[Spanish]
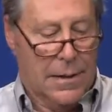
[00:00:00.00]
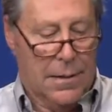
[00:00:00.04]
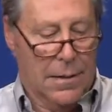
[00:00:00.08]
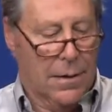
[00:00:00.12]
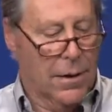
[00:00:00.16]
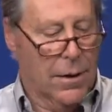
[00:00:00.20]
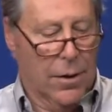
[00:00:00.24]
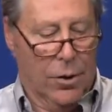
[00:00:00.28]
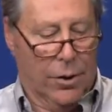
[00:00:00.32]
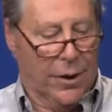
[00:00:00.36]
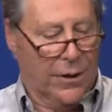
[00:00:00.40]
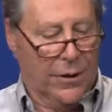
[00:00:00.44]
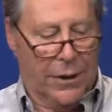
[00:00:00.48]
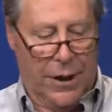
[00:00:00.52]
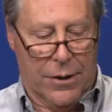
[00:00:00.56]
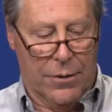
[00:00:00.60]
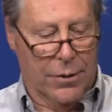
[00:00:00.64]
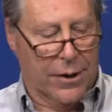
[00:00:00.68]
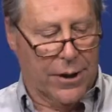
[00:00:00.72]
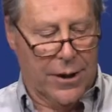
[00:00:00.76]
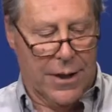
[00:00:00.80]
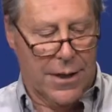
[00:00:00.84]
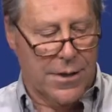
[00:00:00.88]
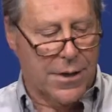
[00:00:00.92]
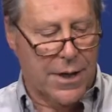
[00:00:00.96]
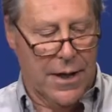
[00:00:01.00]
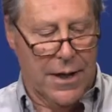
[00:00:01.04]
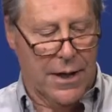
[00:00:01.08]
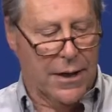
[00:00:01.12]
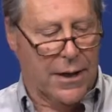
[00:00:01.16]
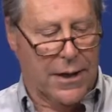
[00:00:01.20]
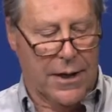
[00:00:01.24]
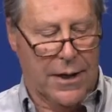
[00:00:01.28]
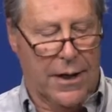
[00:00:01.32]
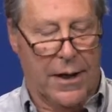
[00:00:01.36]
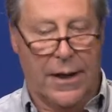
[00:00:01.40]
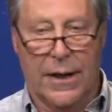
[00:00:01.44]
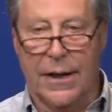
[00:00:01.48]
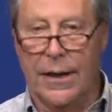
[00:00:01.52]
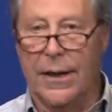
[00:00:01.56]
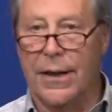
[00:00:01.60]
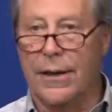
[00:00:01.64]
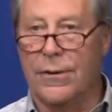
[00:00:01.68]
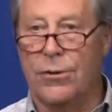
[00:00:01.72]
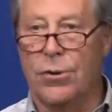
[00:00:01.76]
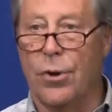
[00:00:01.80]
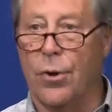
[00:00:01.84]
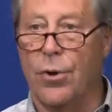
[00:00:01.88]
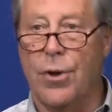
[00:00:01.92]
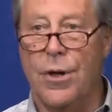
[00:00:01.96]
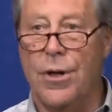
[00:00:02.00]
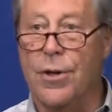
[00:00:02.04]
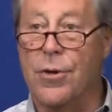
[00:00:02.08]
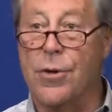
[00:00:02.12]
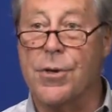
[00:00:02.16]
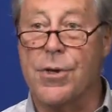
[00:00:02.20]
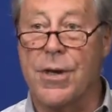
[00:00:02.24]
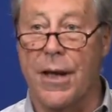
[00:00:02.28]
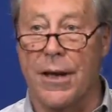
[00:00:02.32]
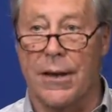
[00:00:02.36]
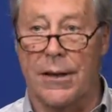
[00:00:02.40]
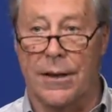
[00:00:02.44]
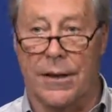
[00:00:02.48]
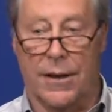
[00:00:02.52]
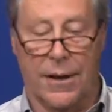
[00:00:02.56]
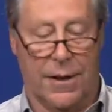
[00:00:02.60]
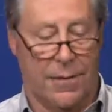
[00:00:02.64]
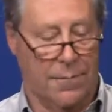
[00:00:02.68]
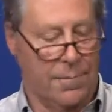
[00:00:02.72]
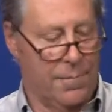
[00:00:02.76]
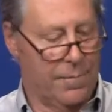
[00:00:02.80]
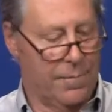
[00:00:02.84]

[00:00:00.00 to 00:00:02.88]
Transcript: Lo que tengo que decir es que soy inocente.